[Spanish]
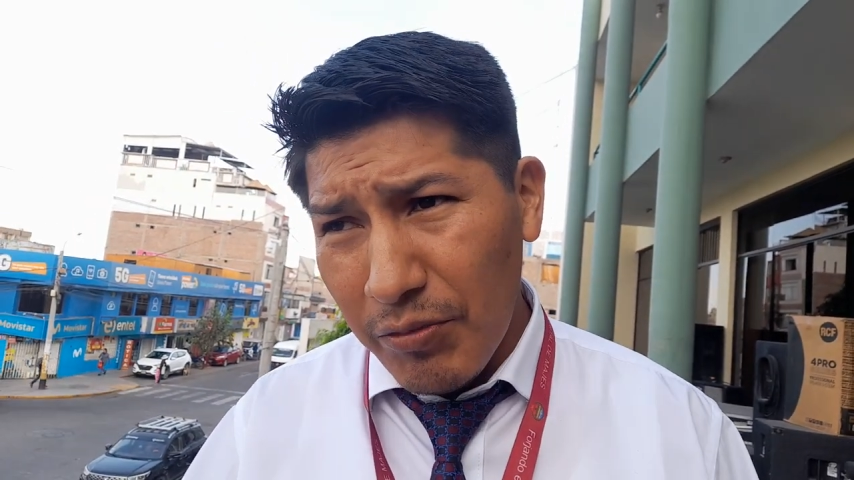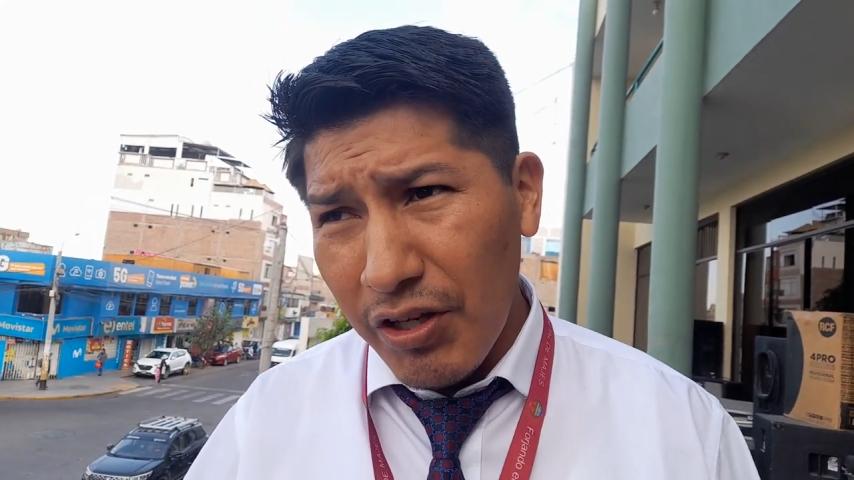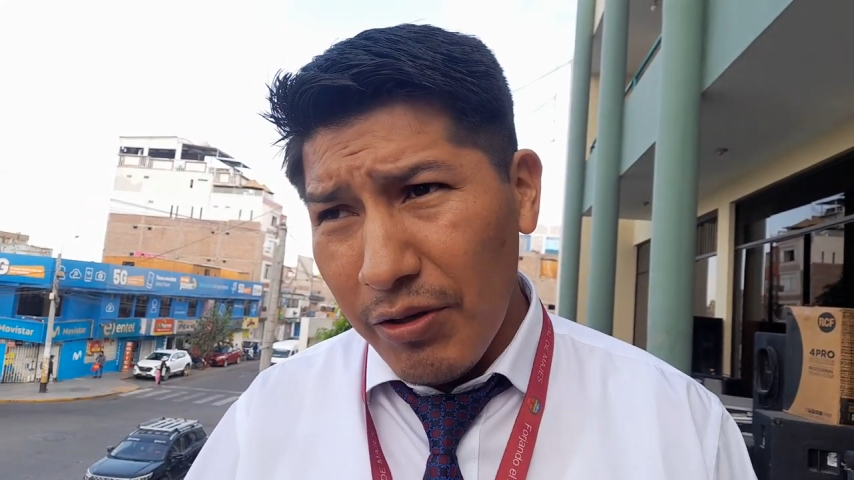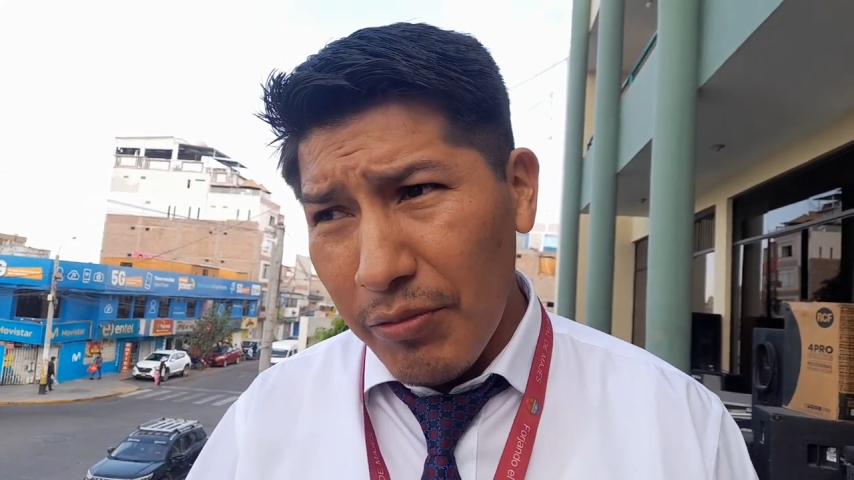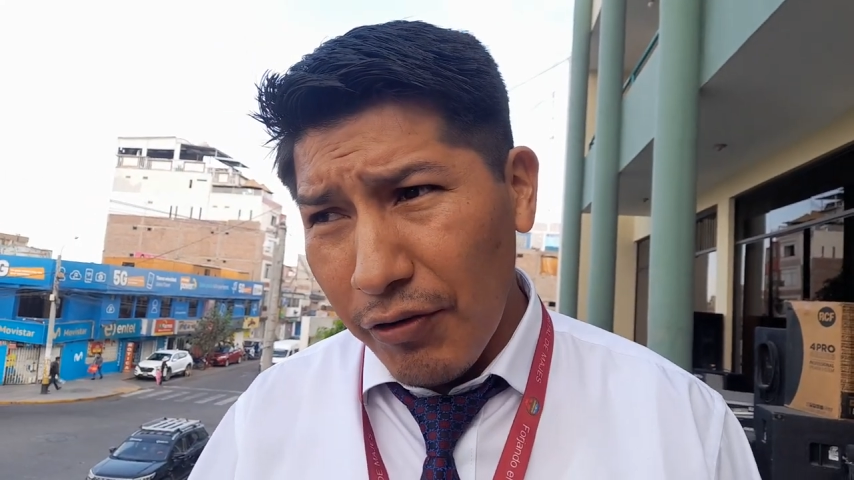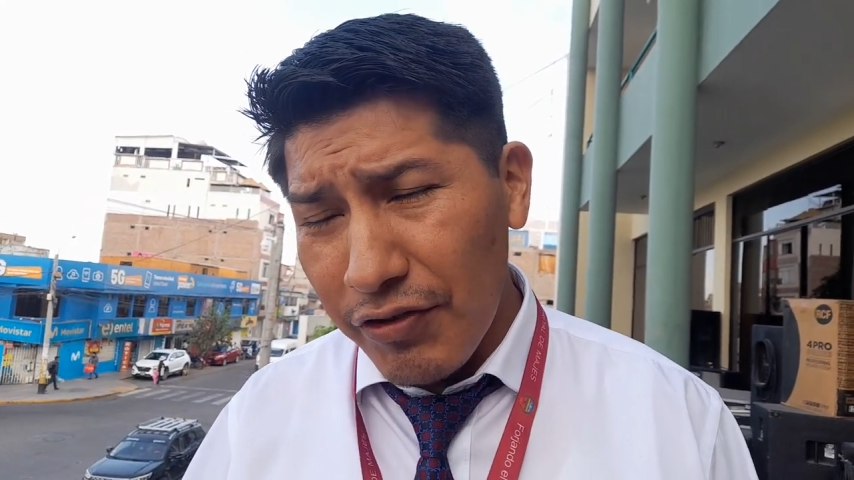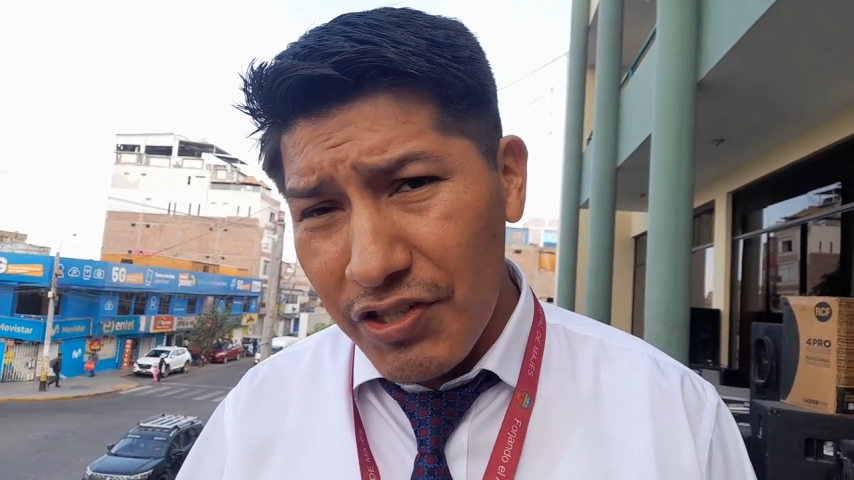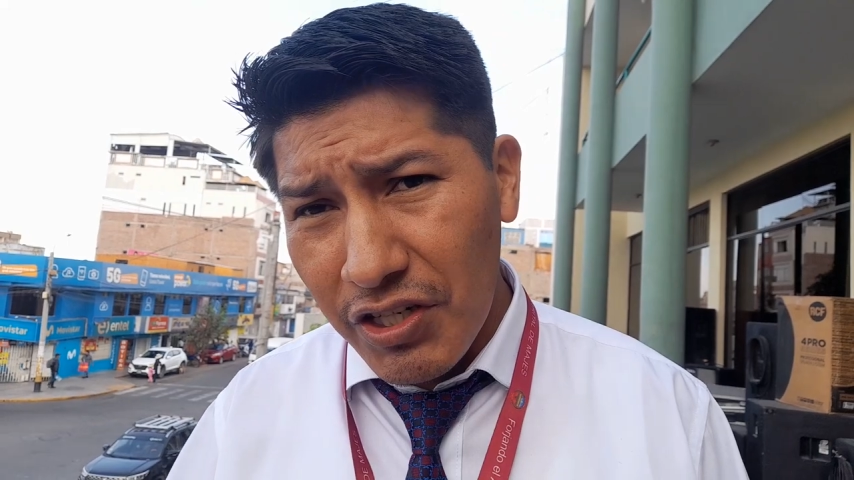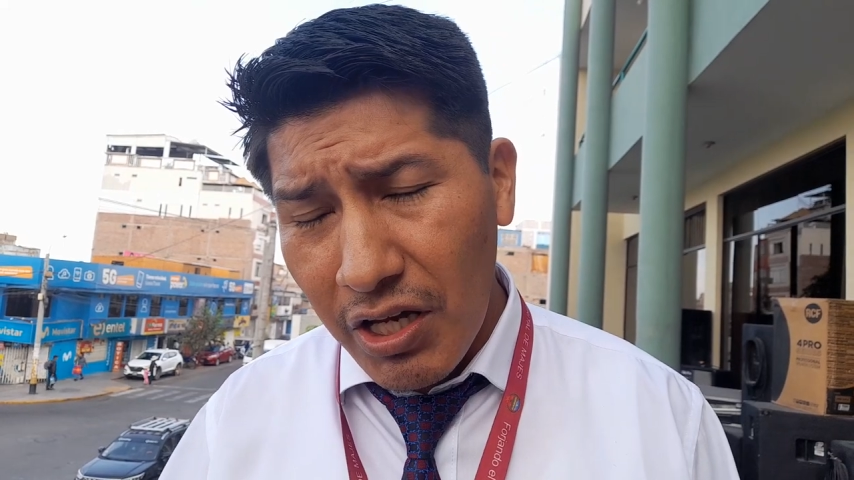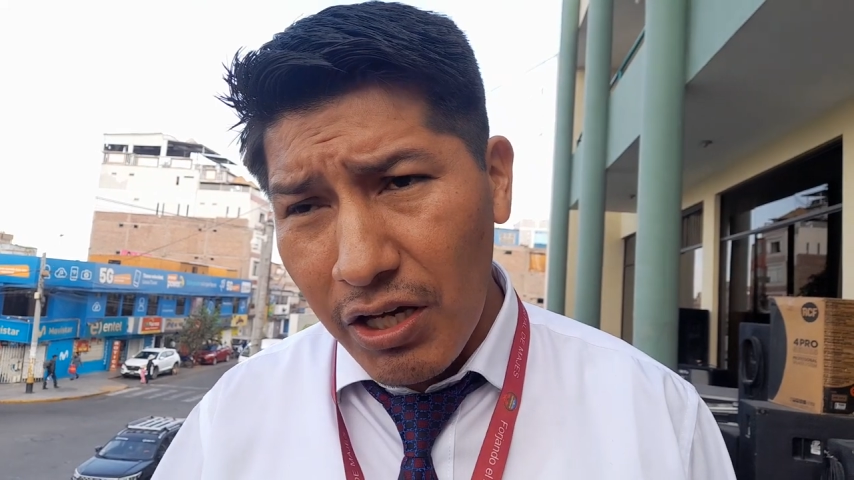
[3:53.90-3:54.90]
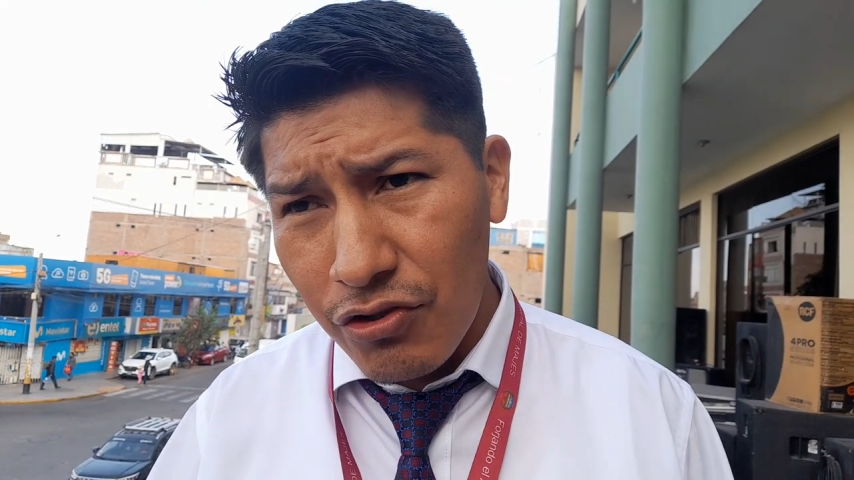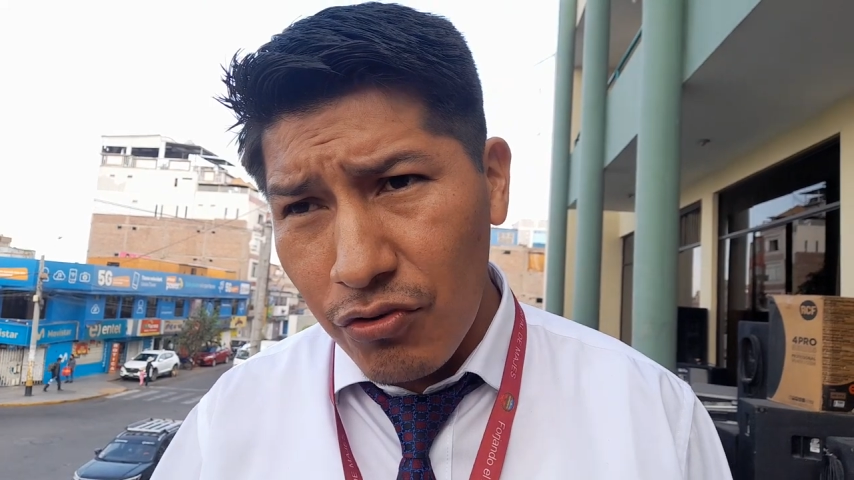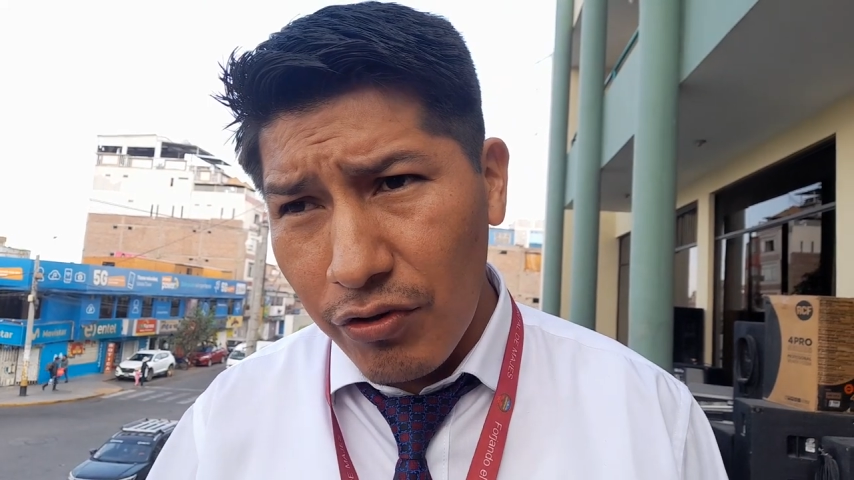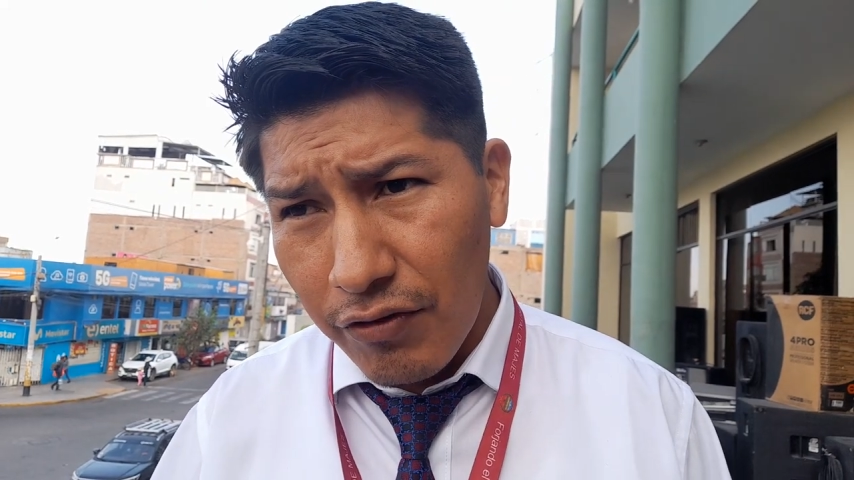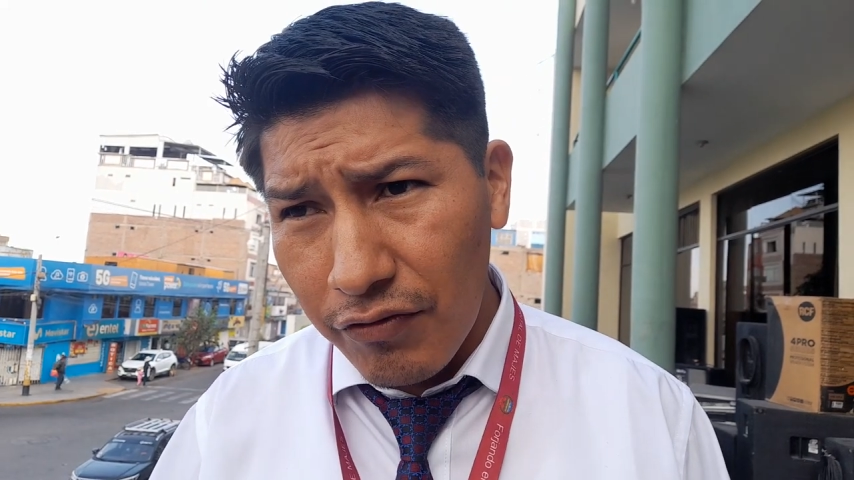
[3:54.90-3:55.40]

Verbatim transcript: mi, oficina ha hecho un